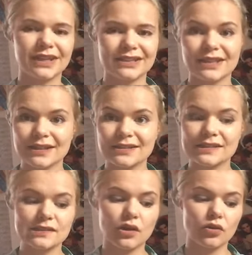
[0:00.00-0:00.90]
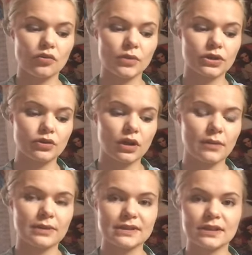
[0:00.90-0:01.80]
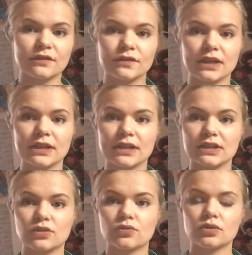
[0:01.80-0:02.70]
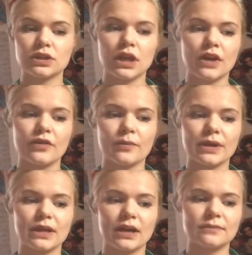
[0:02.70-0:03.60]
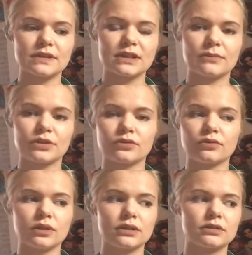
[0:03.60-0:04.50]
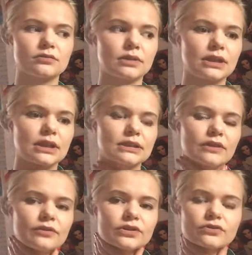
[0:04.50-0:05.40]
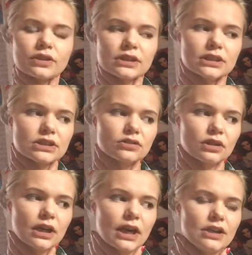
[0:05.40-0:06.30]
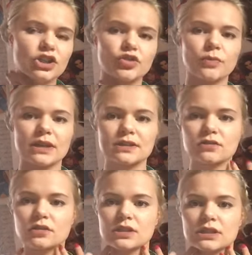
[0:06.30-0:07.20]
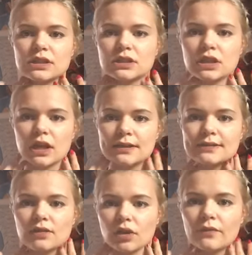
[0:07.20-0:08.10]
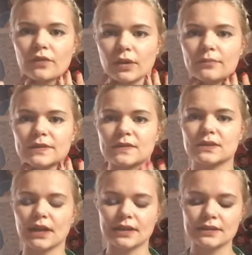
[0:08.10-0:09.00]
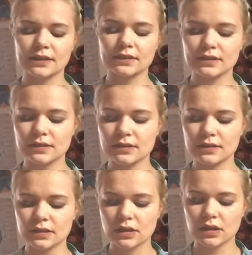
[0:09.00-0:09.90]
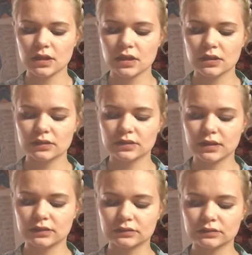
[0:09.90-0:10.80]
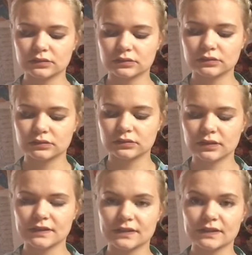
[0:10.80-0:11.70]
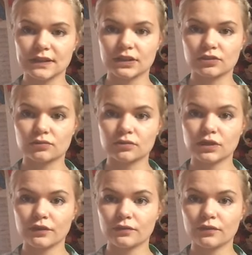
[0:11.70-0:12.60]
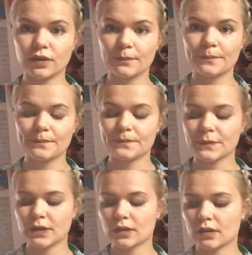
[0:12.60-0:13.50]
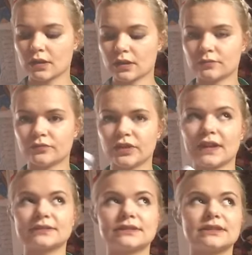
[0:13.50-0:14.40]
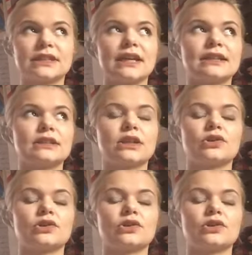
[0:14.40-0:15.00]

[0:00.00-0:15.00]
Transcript: ich hasse es auch immer noch, aber es hilft halt echt gut, wenn man abends damit gurgelt und man hat einfach so richtig dolle Halsschmerzen und das hinten alles auch einfach ein bisschen eitrig ist, dann ist es echt gut dafür. Ähm, wir hatten das eigentlich